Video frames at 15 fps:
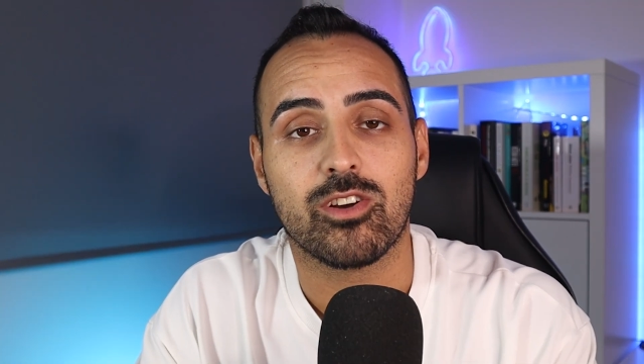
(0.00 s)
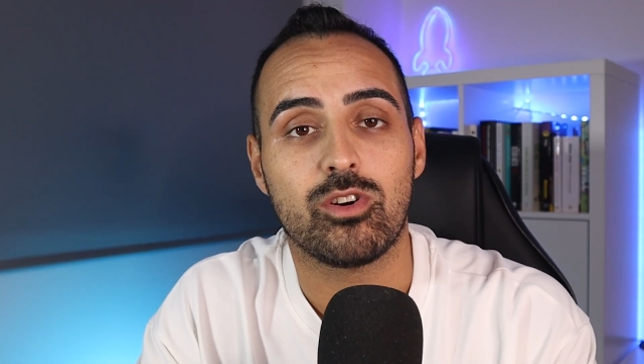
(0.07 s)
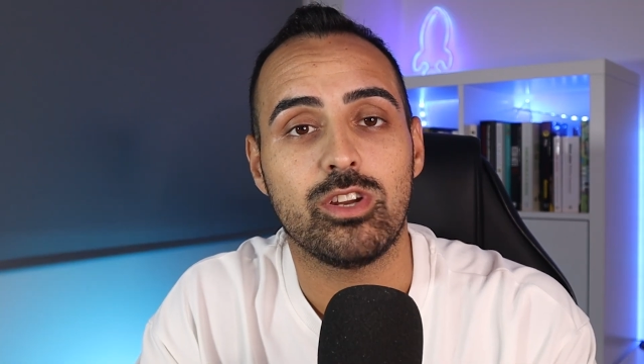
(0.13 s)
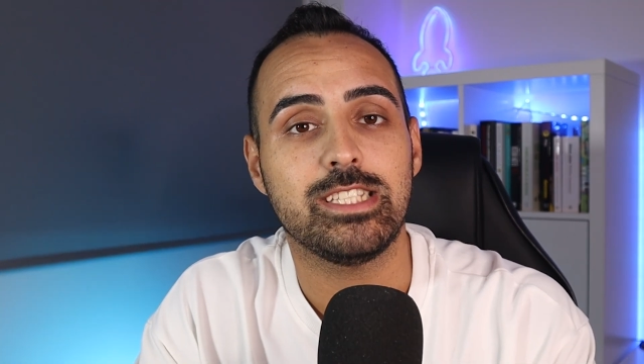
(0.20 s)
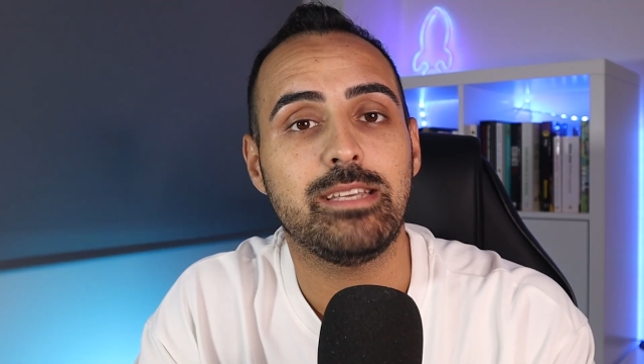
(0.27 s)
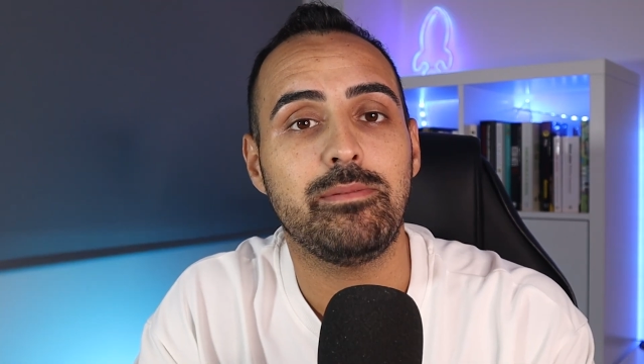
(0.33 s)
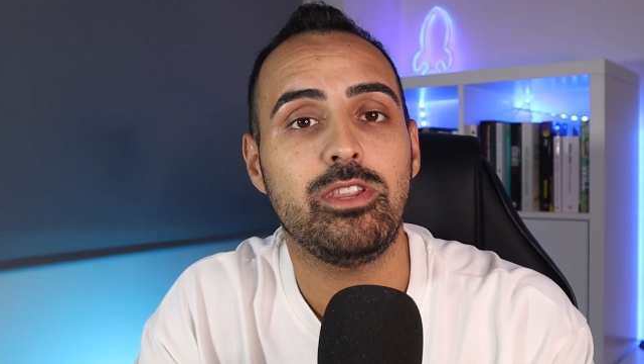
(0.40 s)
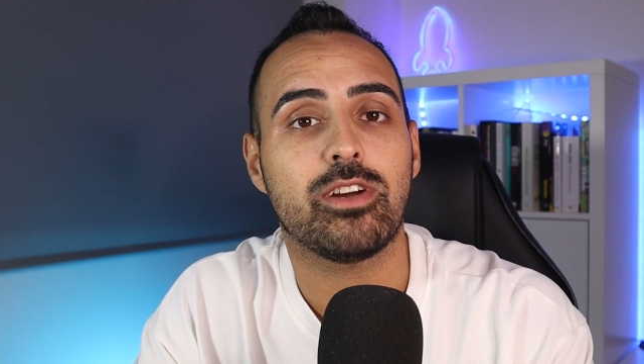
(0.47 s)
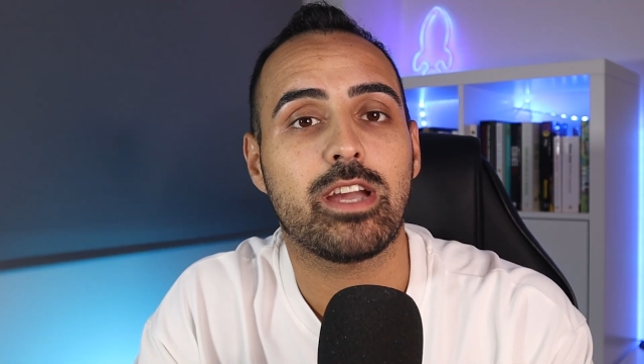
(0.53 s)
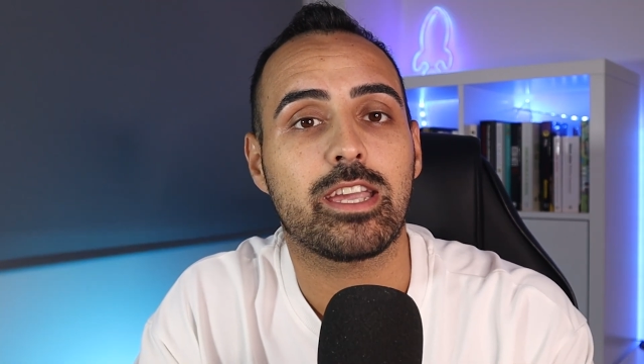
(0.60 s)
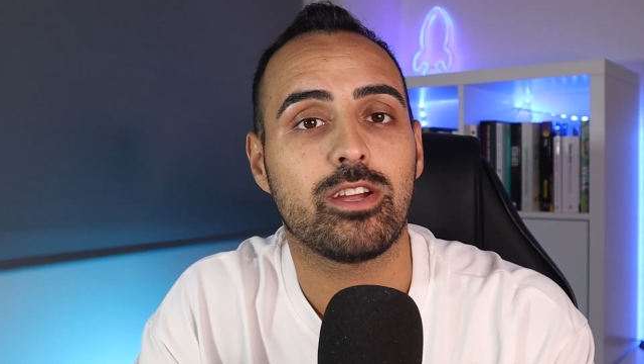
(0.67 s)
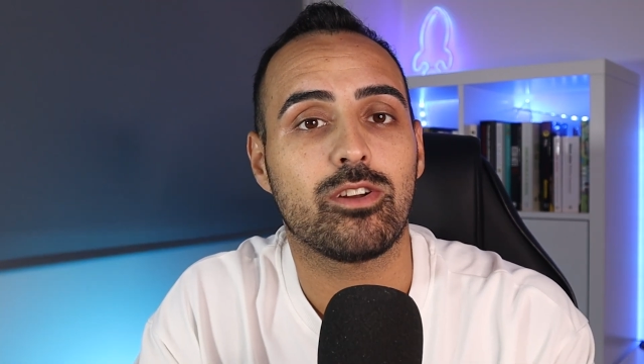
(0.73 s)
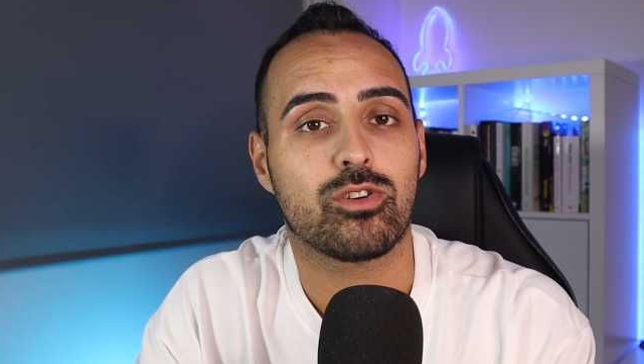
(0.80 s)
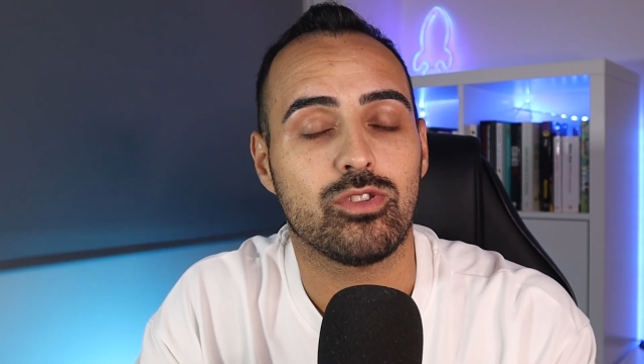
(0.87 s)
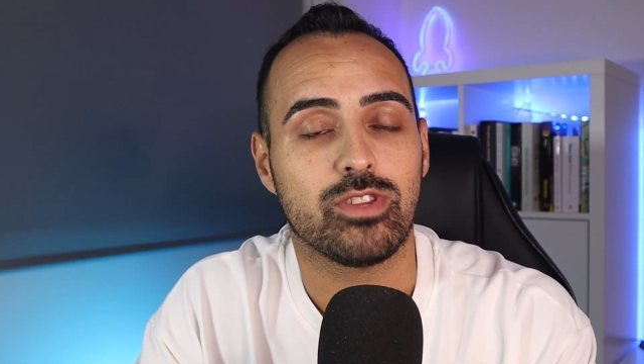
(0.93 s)
con este vídeo que
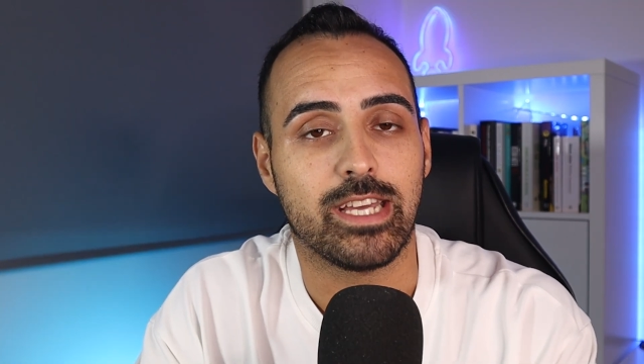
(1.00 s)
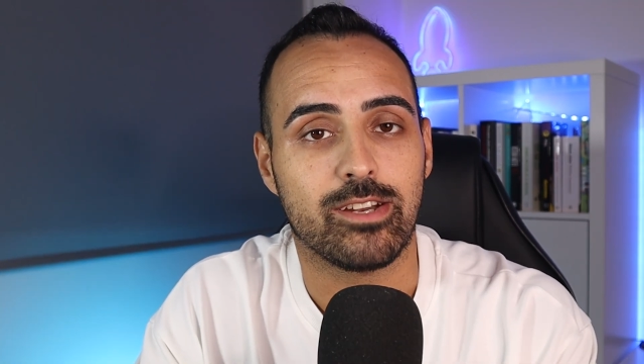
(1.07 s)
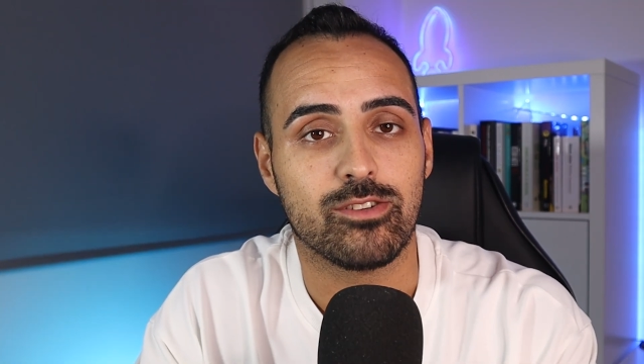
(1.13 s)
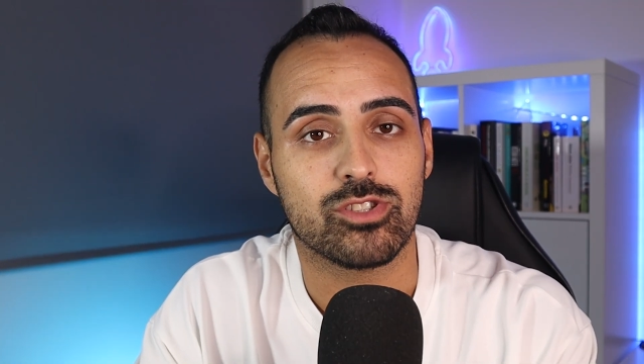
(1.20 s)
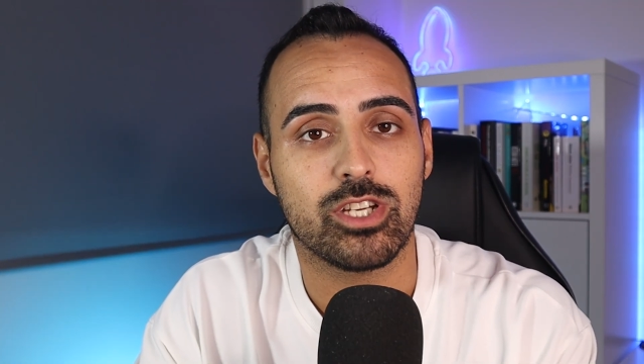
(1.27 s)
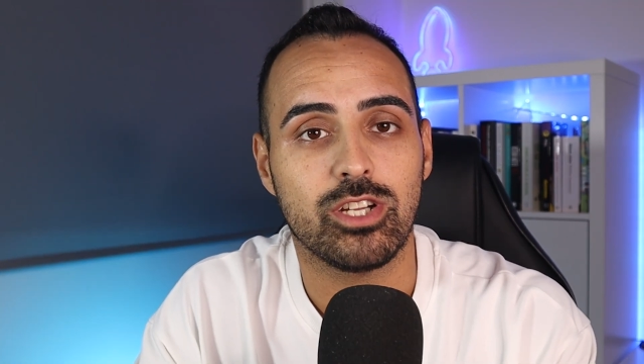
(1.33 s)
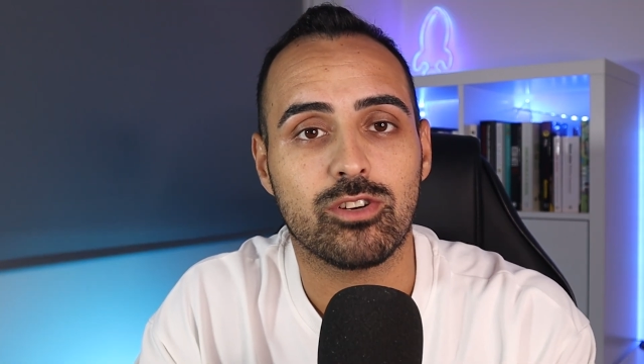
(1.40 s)
quiero contaros,